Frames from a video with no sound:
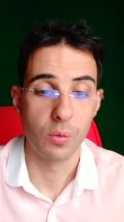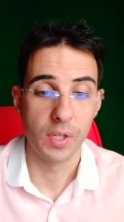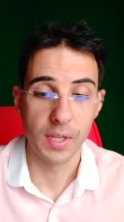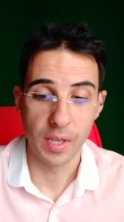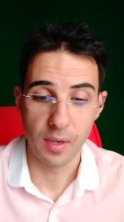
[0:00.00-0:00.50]
un
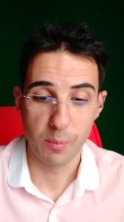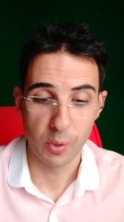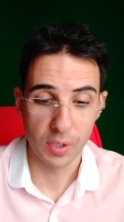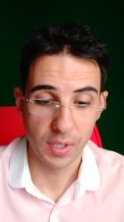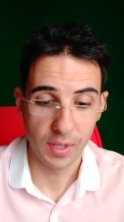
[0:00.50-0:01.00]
detalle
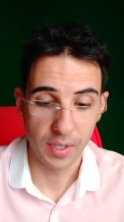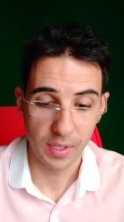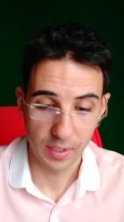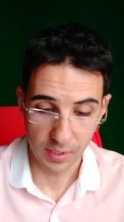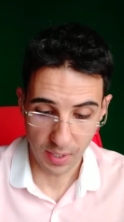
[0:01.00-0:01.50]

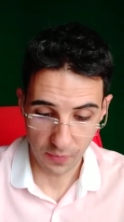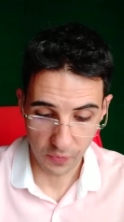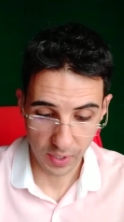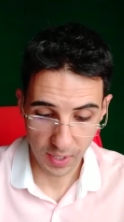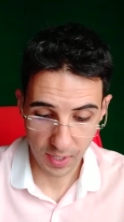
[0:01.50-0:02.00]
importante es, al
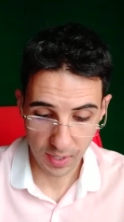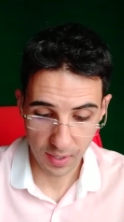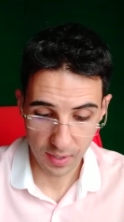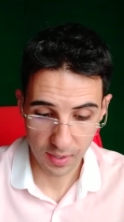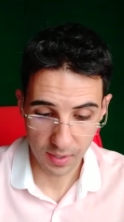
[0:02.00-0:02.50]

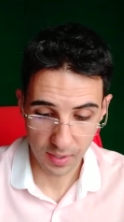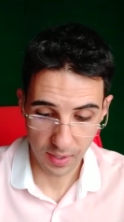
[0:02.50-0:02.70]
final